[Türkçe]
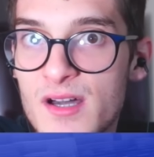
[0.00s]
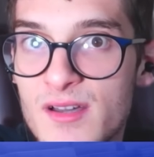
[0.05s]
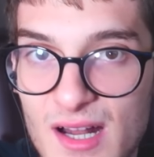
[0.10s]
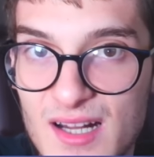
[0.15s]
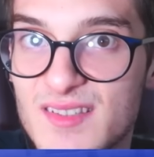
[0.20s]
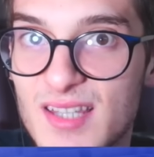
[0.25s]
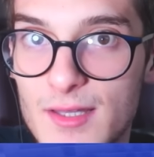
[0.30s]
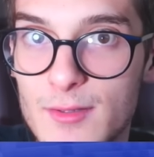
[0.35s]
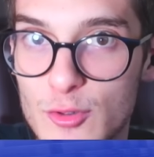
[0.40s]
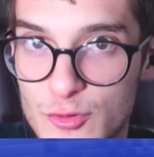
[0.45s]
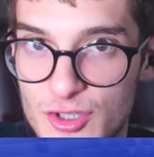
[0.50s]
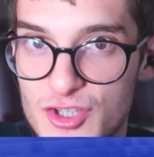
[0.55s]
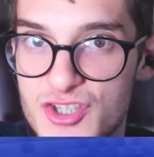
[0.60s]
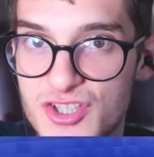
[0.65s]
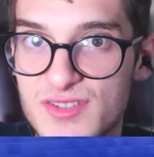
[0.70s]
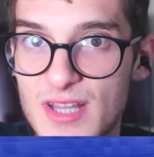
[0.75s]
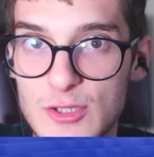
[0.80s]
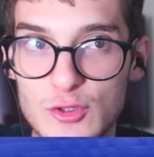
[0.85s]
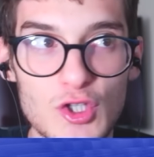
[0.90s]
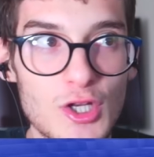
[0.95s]
Raksan'la
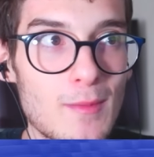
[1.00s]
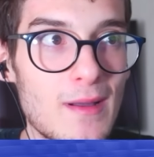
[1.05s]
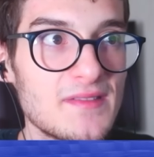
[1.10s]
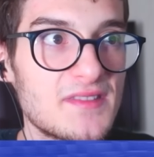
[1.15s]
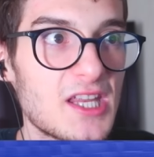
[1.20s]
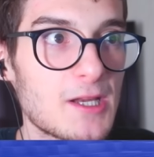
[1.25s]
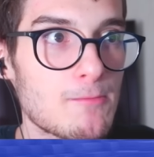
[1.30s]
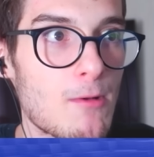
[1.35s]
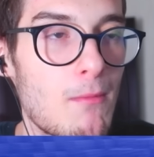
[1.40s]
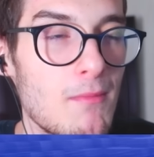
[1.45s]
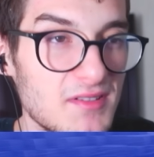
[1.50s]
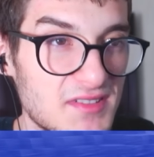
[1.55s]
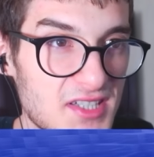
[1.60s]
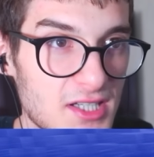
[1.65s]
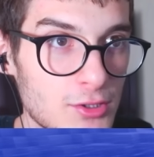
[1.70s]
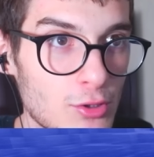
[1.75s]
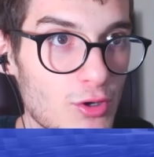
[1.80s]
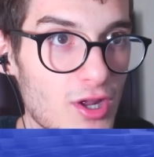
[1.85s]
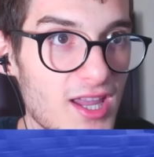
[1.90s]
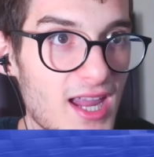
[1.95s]
yüzleştikten sonra ben direktman
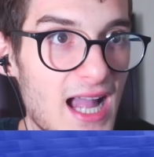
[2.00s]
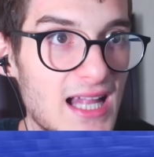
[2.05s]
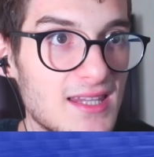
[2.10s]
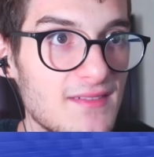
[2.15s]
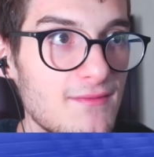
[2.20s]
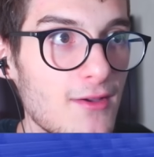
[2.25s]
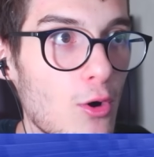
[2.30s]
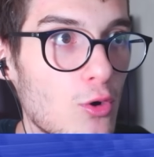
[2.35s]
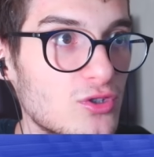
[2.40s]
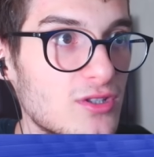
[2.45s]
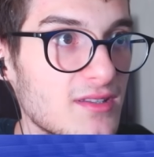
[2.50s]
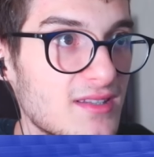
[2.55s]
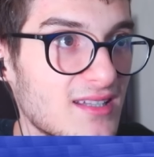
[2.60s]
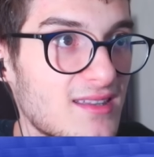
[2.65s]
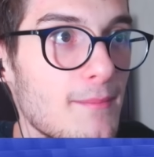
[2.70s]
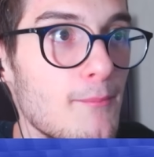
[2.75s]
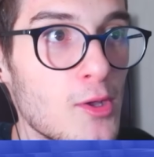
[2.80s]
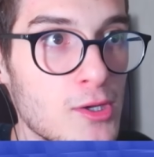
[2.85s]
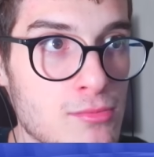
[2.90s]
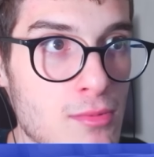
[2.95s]
mezarına oraya geldim ve orada
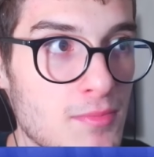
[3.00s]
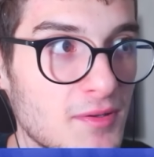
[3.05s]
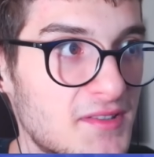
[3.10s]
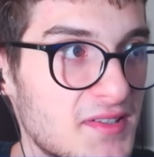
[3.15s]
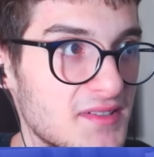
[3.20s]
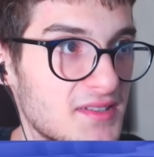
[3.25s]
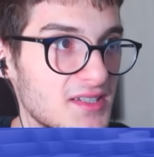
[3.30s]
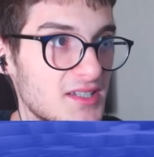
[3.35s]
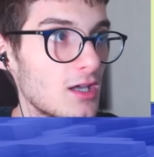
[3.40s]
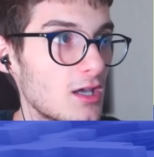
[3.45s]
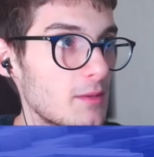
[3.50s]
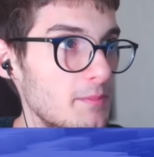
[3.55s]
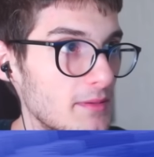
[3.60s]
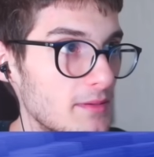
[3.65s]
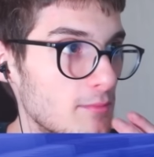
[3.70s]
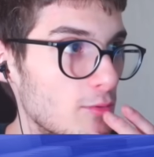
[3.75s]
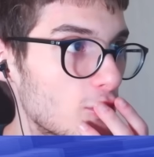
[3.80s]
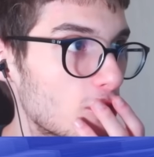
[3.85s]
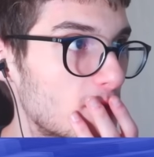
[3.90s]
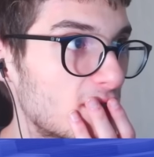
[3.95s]
zaten bölümü bitirdik.
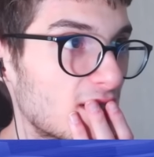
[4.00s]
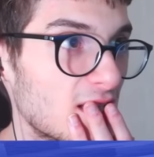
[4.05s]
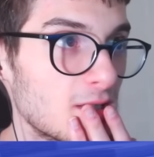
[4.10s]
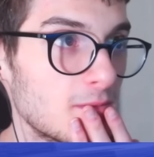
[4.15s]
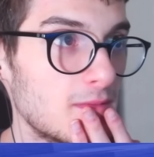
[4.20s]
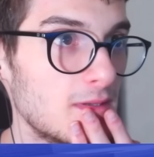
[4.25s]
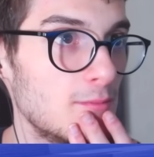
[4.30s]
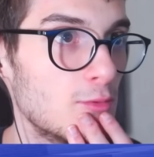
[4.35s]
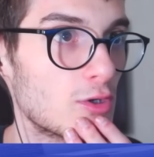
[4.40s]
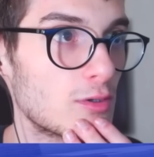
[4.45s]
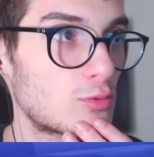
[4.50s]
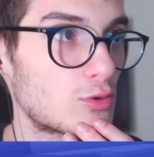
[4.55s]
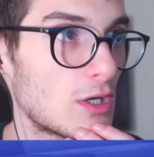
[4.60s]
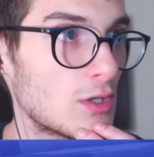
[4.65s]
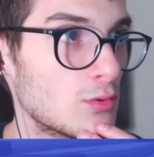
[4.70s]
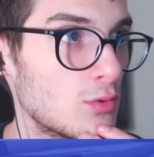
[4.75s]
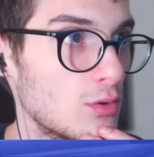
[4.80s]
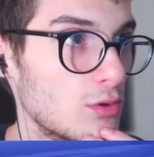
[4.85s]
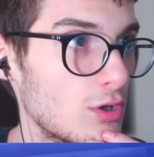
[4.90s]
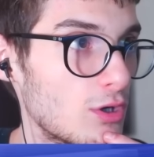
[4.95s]
Bilmiyorum. inanın bilmiyorum şu an
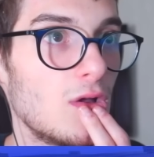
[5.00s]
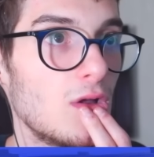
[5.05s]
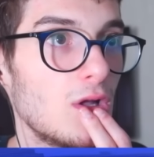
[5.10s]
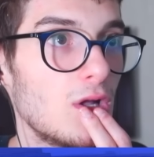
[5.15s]
ne oluyor.